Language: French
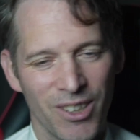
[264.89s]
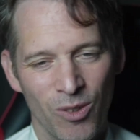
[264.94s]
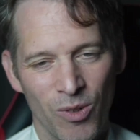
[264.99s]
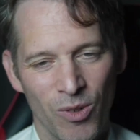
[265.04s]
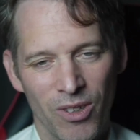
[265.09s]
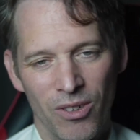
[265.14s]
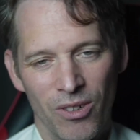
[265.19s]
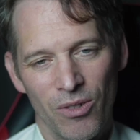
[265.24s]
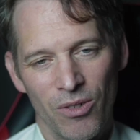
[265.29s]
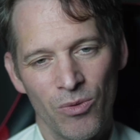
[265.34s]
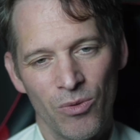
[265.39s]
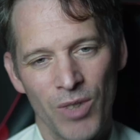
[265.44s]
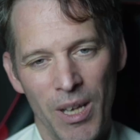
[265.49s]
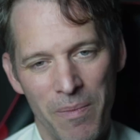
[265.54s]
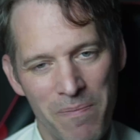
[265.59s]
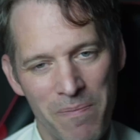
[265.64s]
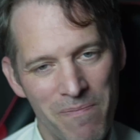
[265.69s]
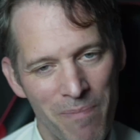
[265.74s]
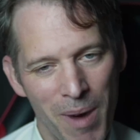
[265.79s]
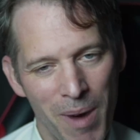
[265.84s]
Donc on
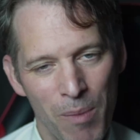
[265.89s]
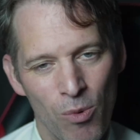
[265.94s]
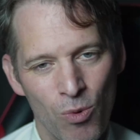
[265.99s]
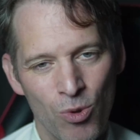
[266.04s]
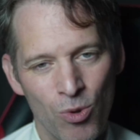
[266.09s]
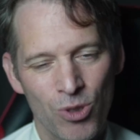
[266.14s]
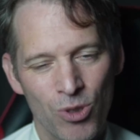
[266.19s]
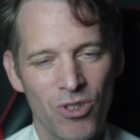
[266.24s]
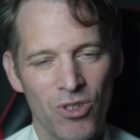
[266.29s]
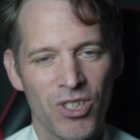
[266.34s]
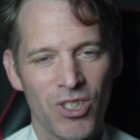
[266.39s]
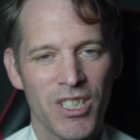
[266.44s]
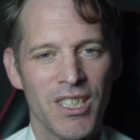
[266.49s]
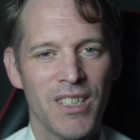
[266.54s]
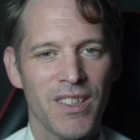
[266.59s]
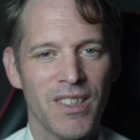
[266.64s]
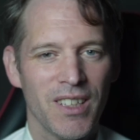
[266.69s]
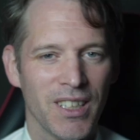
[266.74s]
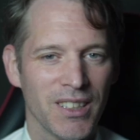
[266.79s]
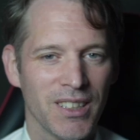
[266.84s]
n'a pas beaucoup
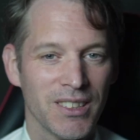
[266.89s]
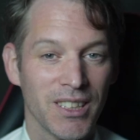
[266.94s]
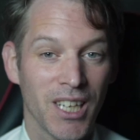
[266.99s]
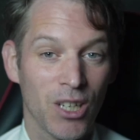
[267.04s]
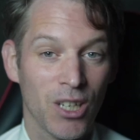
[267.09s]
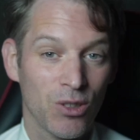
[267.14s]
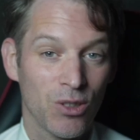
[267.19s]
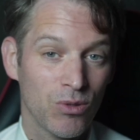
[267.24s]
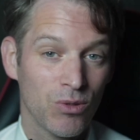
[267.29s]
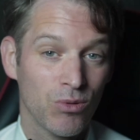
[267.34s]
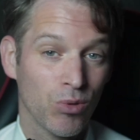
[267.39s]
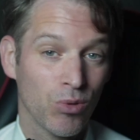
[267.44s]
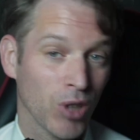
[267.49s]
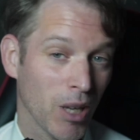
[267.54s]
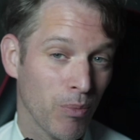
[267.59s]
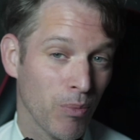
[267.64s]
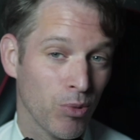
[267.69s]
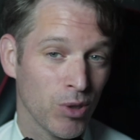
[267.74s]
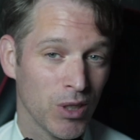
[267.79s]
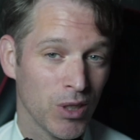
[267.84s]
changé et c'est quelque chose de
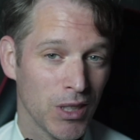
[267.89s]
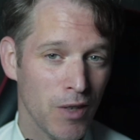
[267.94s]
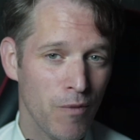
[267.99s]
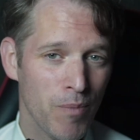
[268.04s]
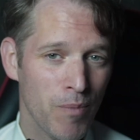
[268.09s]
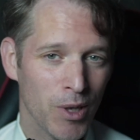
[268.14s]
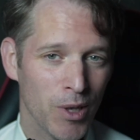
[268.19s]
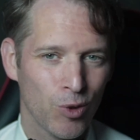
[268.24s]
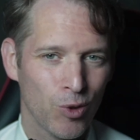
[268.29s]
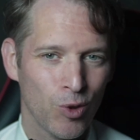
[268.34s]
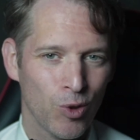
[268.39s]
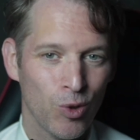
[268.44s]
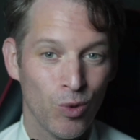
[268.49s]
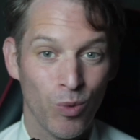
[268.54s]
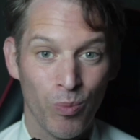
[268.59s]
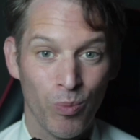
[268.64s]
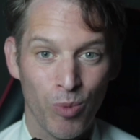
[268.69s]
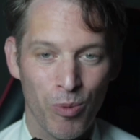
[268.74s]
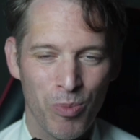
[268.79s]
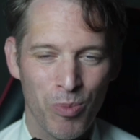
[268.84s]
très positif parce
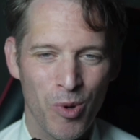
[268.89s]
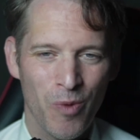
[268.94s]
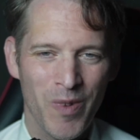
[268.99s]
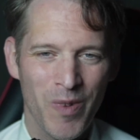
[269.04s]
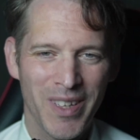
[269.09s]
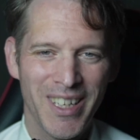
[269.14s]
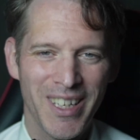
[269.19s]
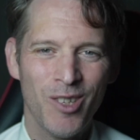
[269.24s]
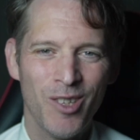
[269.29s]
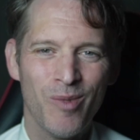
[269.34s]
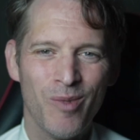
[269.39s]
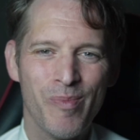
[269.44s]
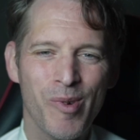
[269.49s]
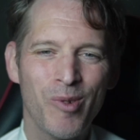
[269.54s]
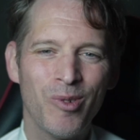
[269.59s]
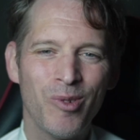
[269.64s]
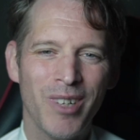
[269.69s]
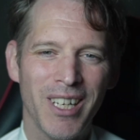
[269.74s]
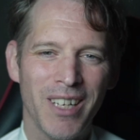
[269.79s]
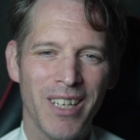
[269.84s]
qu'on peut profiter de
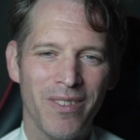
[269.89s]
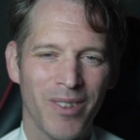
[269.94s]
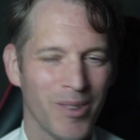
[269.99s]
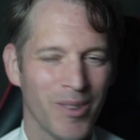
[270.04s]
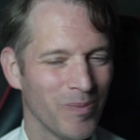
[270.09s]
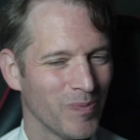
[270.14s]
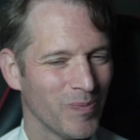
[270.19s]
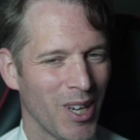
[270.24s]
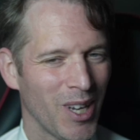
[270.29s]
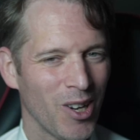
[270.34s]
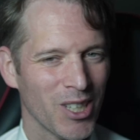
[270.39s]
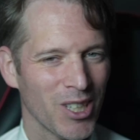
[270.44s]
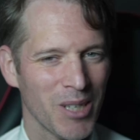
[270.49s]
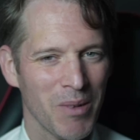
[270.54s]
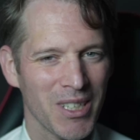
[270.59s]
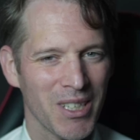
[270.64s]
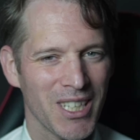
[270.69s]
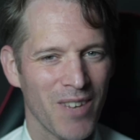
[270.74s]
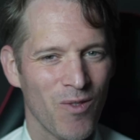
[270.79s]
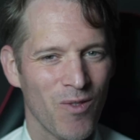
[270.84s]
beaucoup de livres. Alors
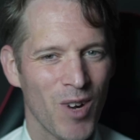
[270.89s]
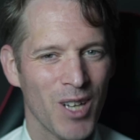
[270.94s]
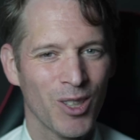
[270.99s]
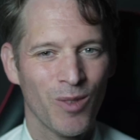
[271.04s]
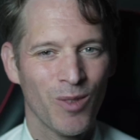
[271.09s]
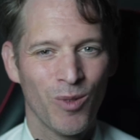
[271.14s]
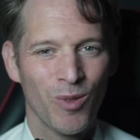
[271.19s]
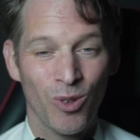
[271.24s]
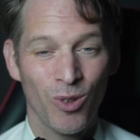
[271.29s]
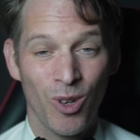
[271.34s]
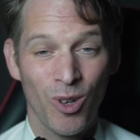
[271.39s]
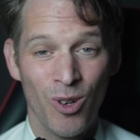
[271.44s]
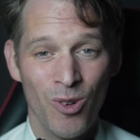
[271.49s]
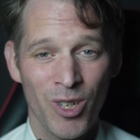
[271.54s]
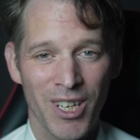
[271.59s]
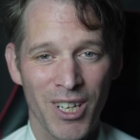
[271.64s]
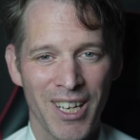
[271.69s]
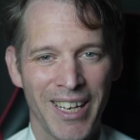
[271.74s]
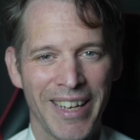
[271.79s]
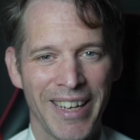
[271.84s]
j'aimerais savoir dans votre
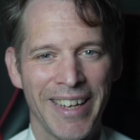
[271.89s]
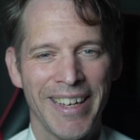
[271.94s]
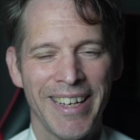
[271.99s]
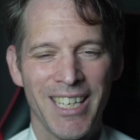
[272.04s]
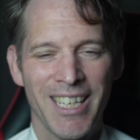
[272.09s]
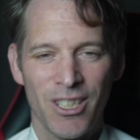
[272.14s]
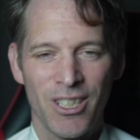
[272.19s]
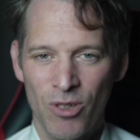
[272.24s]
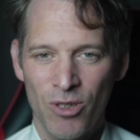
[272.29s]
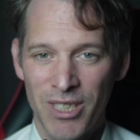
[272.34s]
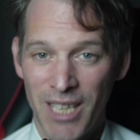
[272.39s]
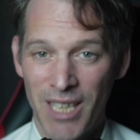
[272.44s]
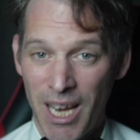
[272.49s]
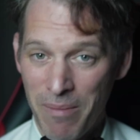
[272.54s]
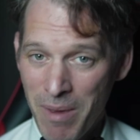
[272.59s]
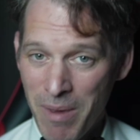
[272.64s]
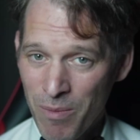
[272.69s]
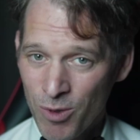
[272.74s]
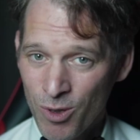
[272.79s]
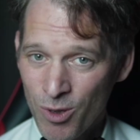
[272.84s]
langue, est-ce que c'est
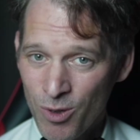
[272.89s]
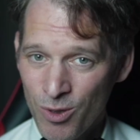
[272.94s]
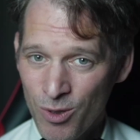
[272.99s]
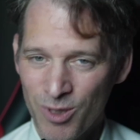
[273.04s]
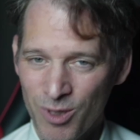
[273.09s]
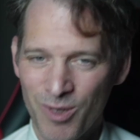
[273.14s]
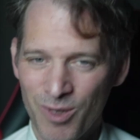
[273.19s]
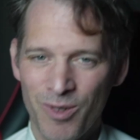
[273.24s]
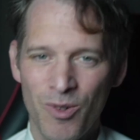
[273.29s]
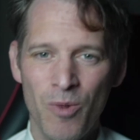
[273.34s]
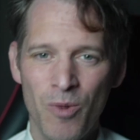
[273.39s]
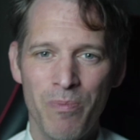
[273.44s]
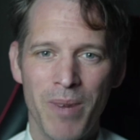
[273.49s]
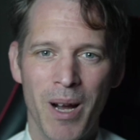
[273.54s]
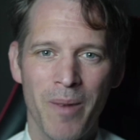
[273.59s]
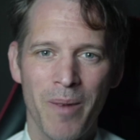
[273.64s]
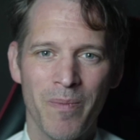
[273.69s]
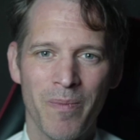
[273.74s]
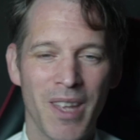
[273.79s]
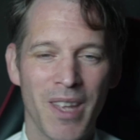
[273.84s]
la même chose ou
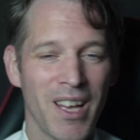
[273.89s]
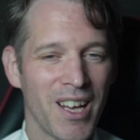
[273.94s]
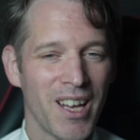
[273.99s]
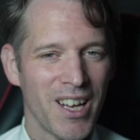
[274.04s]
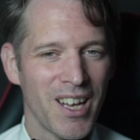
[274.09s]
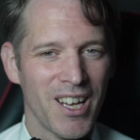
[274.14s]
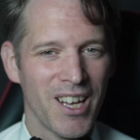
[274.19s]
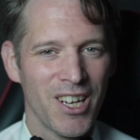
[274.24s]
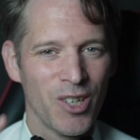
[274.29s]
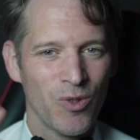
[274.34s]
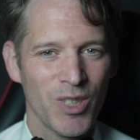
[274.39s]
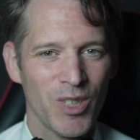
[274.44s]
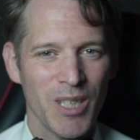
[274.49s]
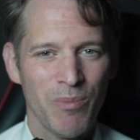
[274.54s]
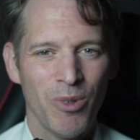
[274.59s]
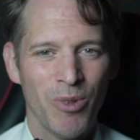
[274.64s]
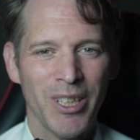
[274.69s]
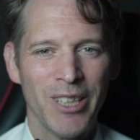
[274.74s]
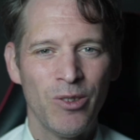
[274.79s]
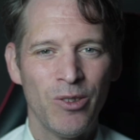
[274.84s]
pas Je vous
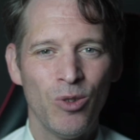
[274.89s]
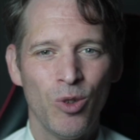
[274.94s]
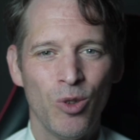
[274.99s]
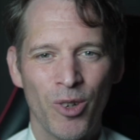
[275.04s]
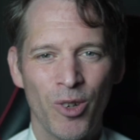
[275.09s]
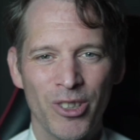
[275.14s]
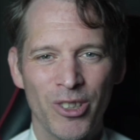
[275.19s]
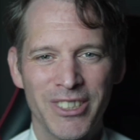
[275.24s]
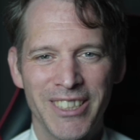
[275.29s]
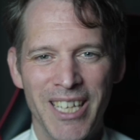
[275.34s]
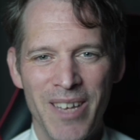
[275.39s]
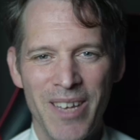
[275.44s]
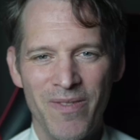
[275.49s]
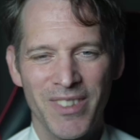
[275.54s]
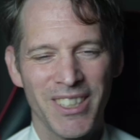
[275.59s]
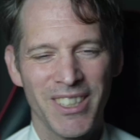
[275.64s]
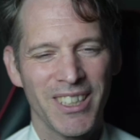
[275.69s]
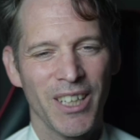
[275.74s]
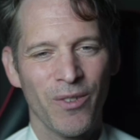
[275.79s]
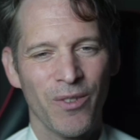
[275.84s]
dis bonne étude du français,
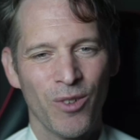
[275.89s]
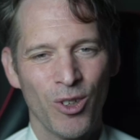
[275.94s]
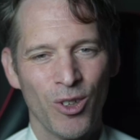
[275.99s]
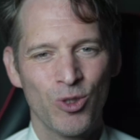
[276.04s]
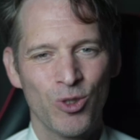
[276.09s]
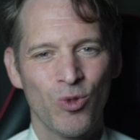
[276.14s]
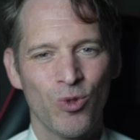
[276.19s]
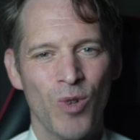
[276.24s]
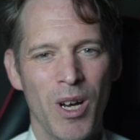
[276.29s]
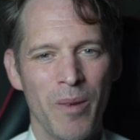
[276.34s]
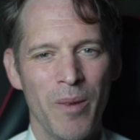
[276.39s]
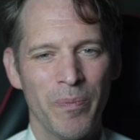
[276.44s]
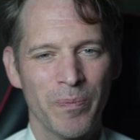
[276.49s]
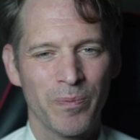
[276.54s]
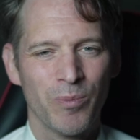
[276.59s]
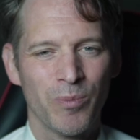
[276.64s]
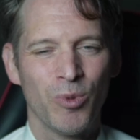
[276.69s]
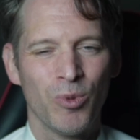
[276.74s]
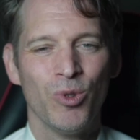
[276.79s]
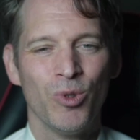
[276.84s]
c'était François
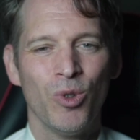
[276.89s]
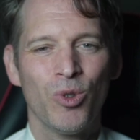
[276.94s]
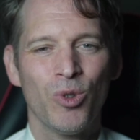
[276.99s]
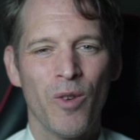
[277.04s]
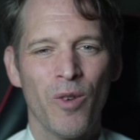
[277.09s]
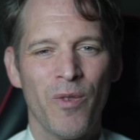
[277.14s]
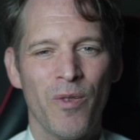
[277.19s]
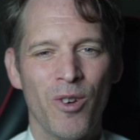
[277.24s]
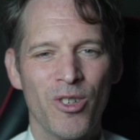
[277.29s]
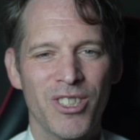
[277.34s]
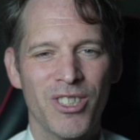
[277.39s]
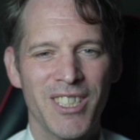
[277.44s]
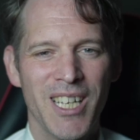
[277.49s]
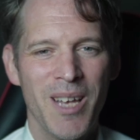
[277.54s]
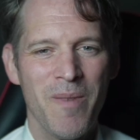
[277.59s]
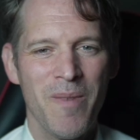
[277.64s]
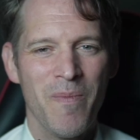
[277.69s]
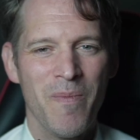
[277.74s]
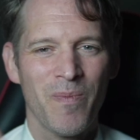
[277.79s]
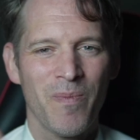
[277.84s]
pour notre
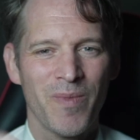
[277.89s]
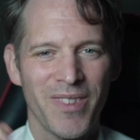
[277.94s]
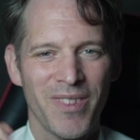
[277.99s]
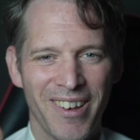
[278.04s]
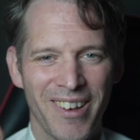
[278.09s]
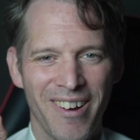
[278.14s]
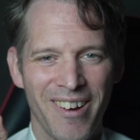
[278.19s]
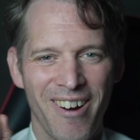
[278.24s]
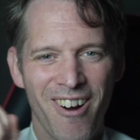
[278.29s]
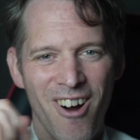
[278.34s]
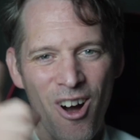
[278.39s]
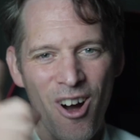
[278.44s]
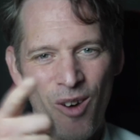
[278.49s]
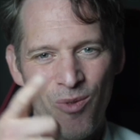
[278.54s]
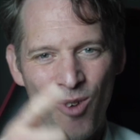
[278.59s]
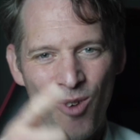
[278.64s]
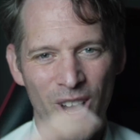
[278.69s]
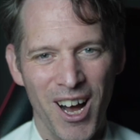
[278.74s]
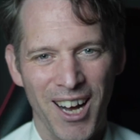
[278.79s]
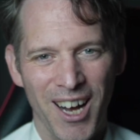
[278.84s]
français. Au
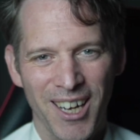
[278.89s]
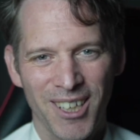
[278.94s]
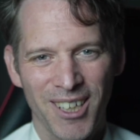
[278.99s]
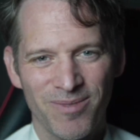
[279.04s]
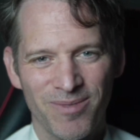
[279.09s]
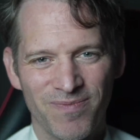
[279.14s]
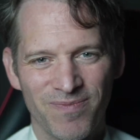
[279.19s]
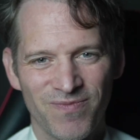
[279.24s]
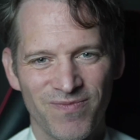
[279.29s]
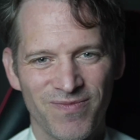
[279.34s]
revoir.